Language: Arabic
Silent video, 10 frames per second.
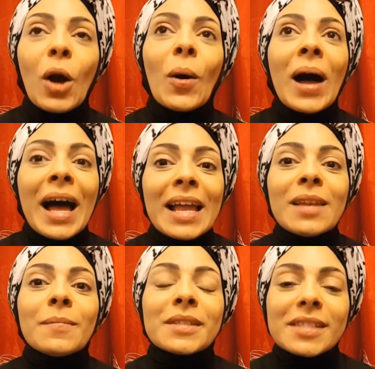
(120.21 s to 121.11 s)

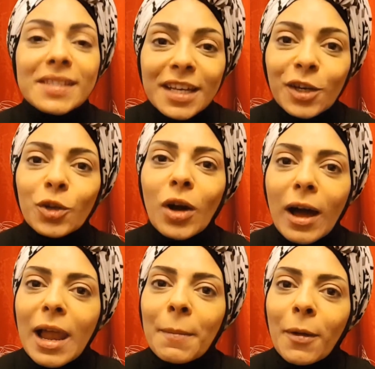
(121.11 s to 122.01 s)
وأقل من سعره
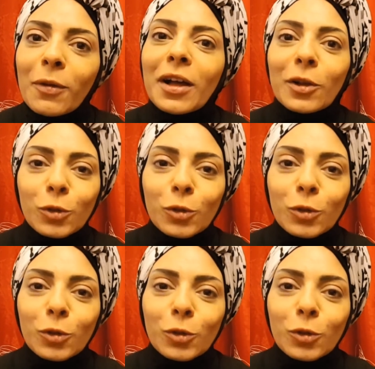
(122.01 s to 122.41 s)
على موقع